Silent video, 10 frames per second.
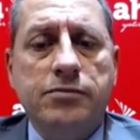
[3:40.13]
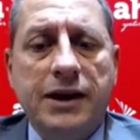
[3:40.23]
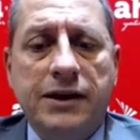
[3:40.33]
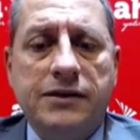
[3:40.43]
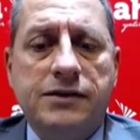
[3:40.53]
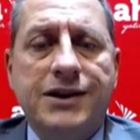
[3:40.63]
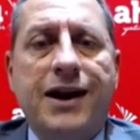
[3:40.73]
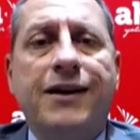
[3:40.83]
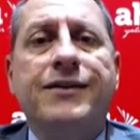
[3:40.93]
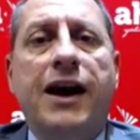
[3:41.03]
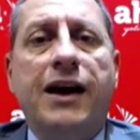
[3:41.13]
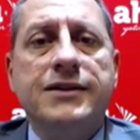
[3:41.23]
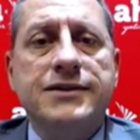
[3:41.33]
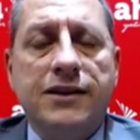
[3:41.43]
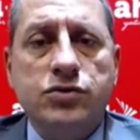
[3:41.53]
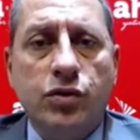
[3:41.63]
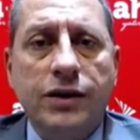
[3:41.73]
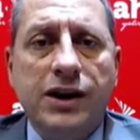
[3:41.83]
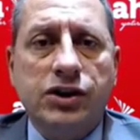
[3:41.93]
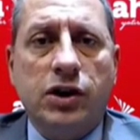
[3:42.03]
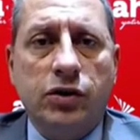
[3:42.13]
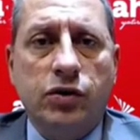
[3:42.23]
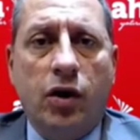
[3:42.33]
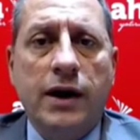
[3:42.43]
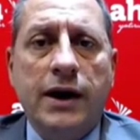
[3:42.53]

bir kar realizasyonu yaşanıyor.